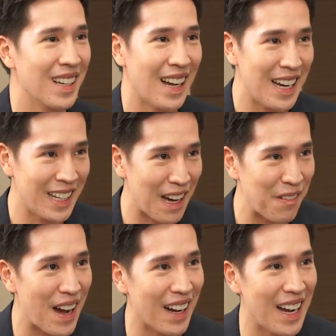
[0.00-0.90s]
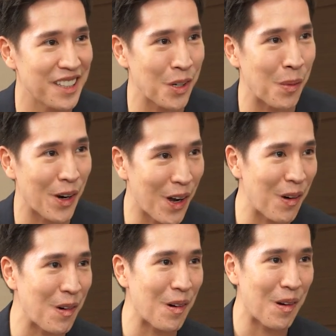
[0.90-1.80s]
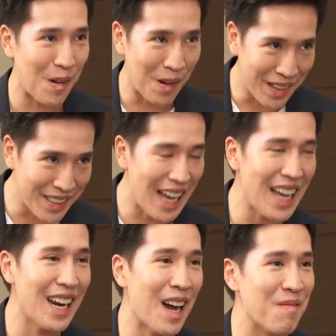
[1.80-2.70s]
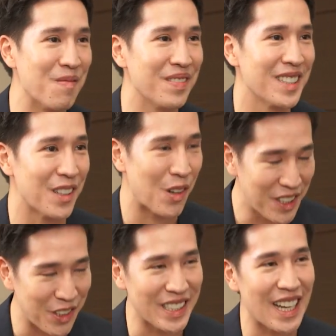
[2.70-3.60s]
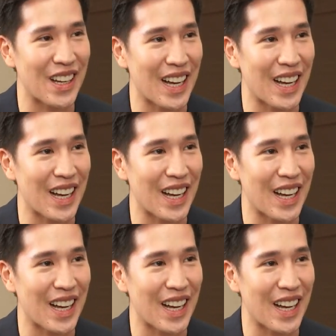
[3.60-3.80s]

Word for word: ให้ทางฝั่ง ICO Portal แนะนำถึงคนที่สนใจห